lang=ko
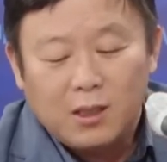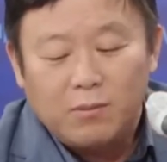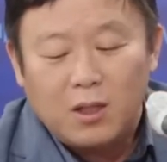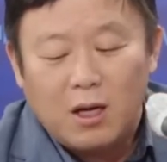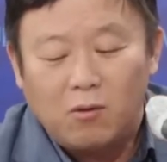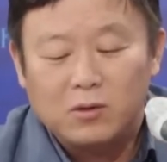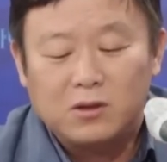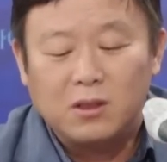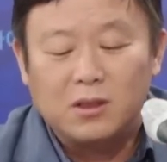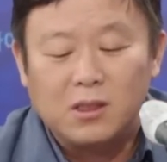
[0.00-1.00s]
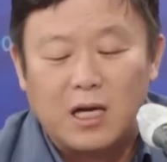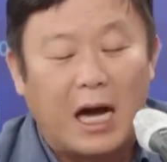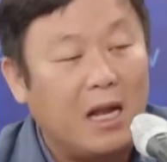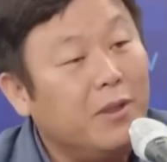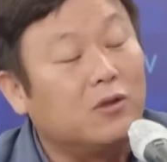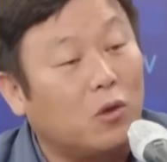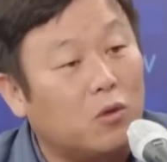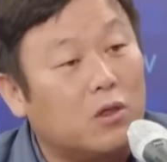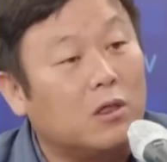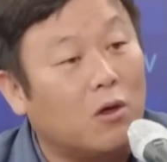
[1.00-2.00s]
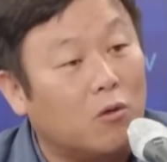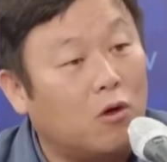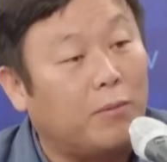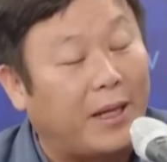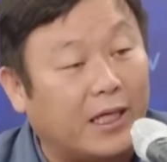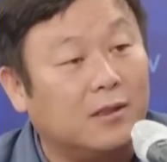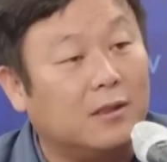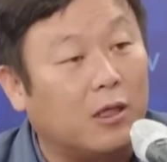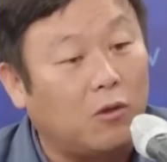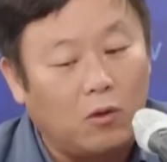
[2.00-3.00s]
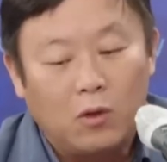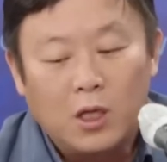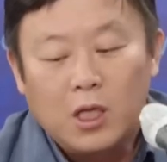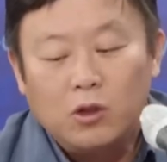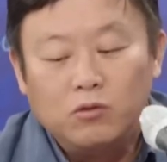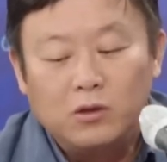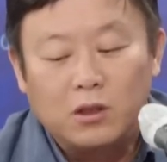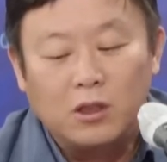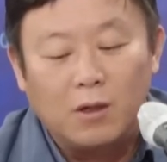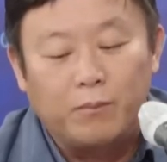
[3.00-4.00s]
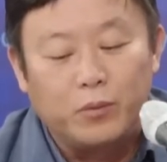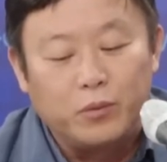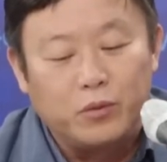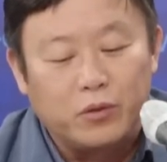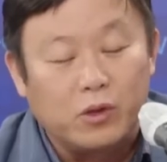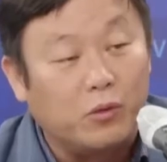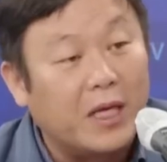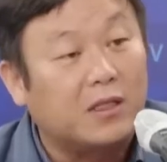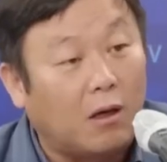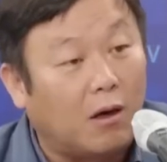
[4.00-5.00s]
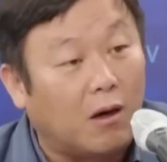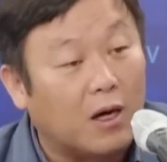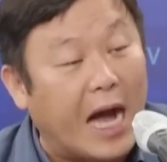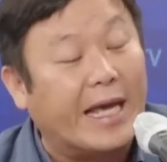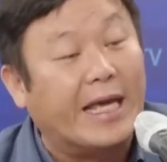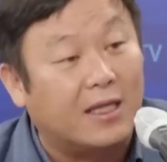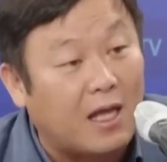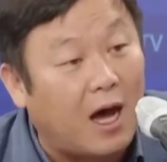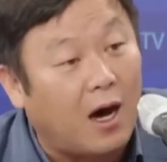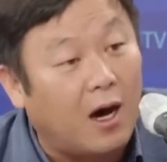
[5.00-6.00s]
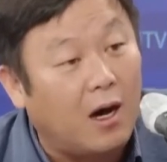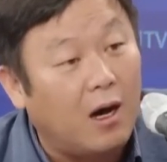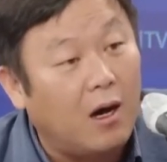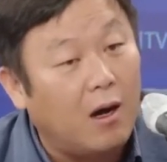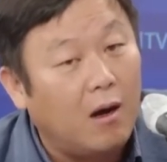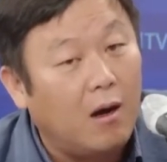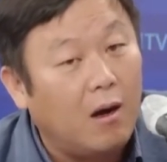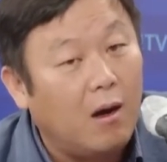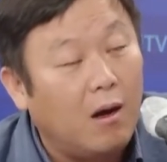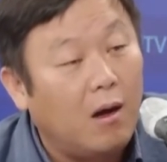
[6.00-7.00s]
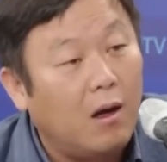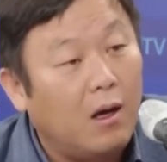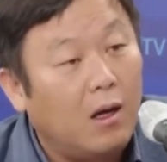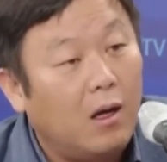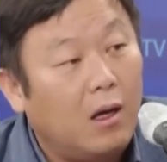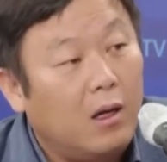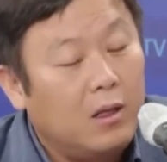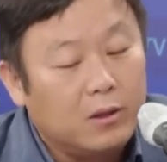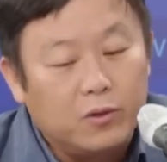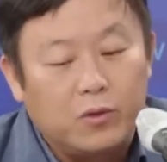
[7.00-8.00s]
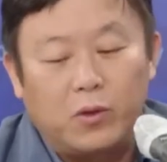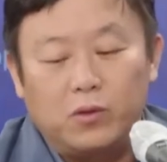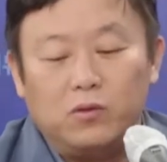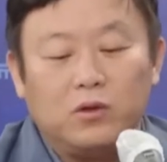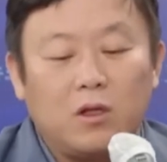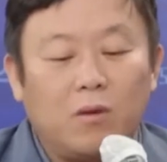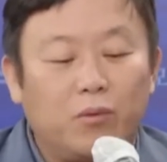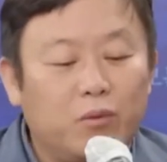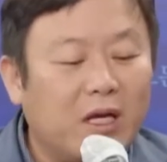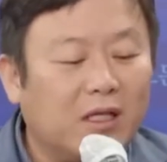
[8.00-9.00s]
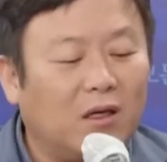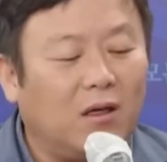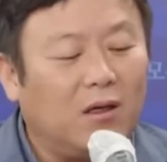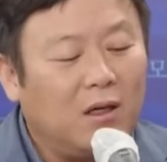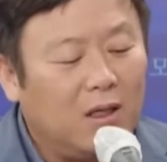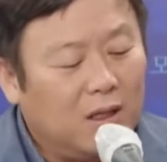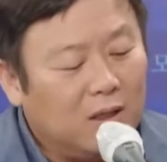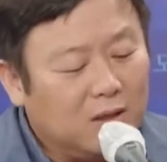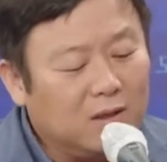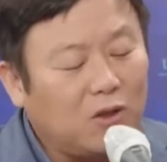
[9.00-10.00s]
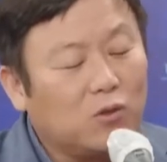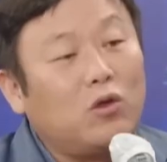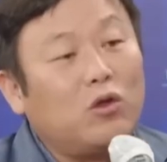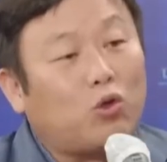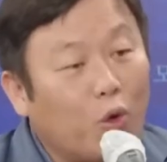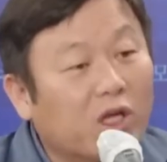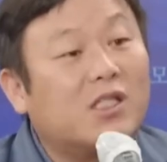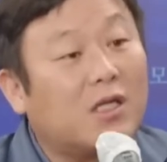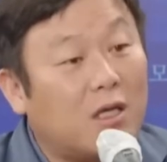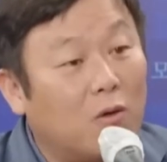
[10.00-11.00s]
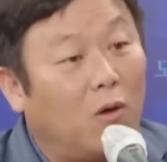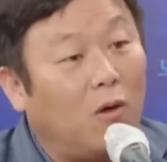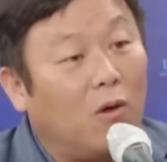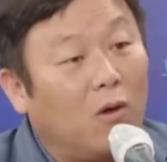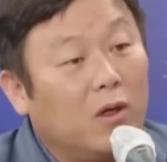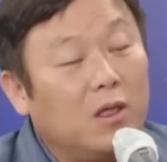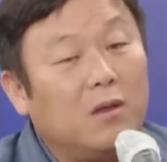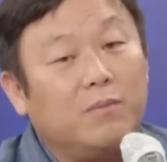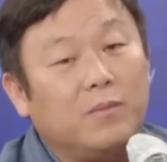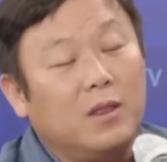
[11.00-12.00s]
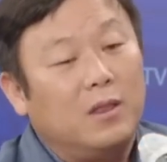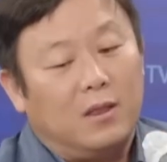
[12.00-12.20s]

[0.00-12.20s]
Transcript: 힘들어하고 쓰러질 거 알면서도 그런 음. 경고를 받았는데도 윤석열 부부를 위해서 강행했다. 네. 그리고 윤석열 부부를 위해서 그 청소년들 도열시키고 네. 이런